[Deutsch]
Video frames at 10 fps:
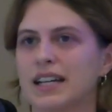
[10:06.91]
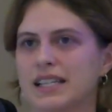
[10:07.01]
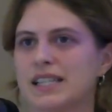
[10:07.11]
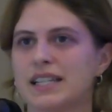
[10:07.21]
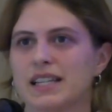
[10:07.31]

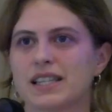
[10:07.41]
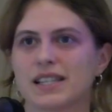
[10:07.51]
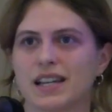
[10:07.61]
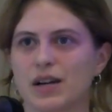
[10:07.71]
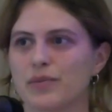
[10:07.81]
Das sind
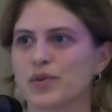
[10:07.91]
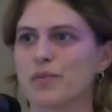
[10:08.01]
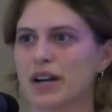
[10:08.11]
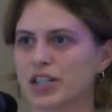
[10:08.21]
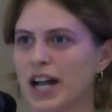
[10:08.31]
jetzt ähm, so ein
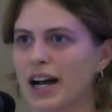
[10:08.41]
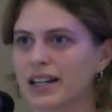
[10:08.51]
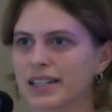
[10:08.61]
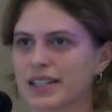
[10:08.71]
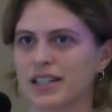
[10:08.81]
paar
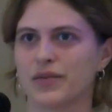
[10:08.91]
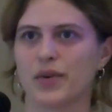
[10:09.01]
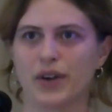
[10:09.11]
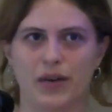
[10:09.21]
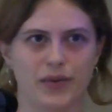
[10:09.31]
Schlaglichter, die
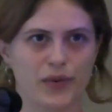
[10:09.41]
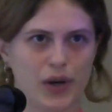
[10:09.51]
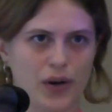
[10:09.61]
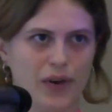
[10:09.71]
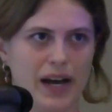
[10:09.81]
wir werfen
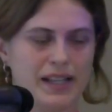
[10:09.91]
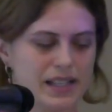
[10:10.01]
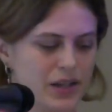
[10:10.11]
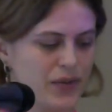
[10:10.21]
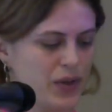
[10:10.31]
wollen auf
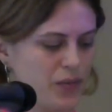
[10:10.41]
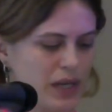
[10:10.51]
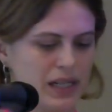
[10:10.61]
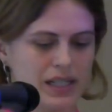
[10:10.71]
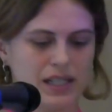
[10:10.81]
einzelne
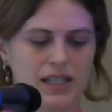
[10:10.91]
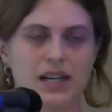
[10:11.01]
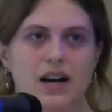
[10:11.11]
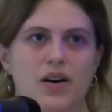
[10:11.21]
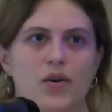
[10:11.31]
Phänomene, die
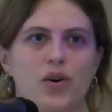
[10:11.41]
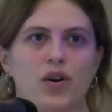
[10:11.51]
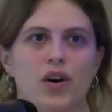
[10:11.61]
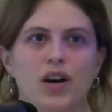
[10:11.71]
hier auch